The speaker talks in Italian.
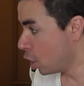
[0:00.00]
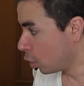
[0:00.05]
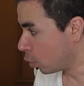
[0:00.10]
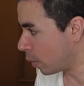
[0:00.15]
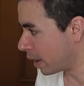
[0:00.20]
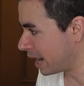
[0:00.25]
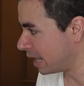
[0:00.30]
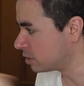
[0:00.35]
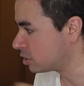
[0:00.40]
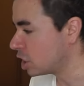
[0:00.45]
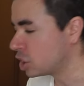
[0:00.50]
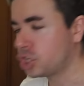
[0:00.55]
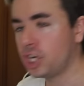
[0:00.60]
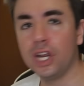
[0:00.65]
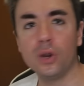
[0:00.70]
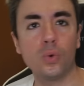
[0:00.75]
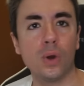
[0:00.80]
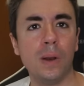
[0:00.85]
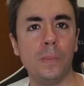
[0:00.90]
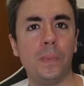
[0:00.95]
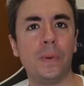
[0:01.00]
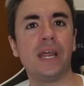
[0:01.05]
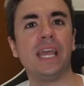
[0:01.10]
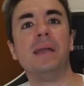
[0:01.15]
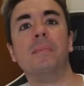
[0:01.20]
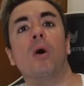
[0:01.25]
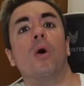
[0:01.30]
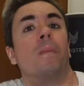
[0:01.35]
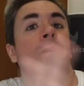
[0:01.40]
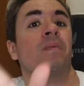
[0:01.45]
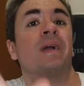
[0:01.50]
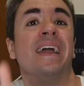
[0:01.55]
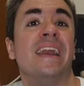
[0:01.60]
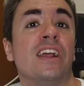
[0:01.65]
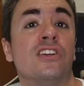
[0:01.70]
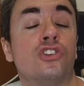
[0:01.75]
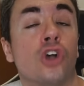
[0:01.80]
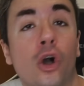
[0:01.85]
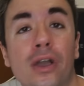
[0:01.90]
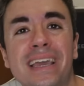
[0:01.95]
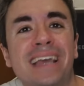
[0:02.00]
45 il primo, che ne so,